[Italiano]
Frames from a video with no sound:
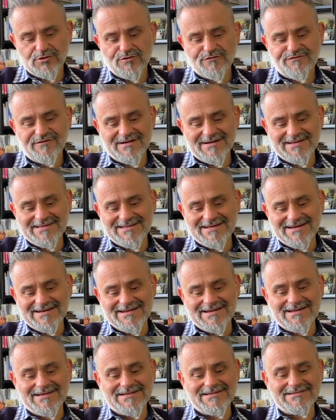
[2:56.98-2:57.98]
fare da
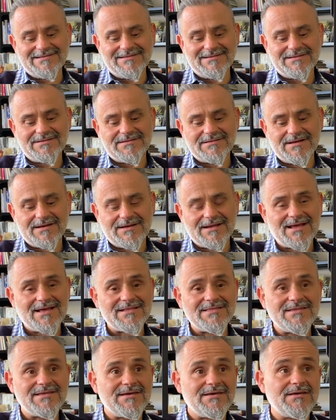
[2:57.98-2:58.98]
grande? Da
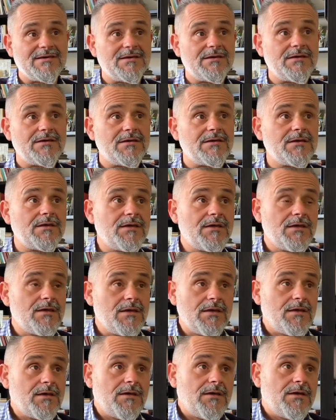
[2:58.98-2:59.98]
grande
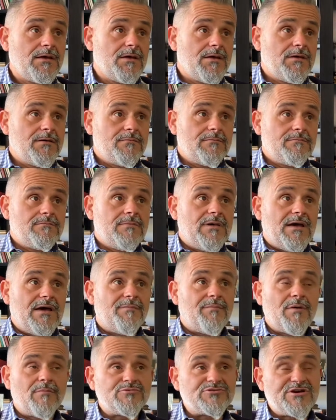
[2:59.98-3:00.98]

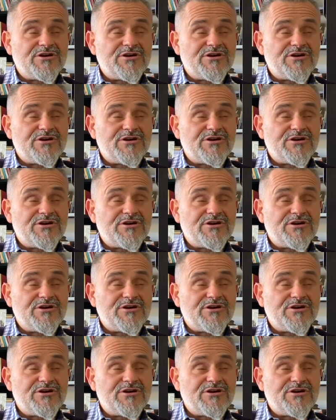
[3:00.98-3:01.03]
abbiamo già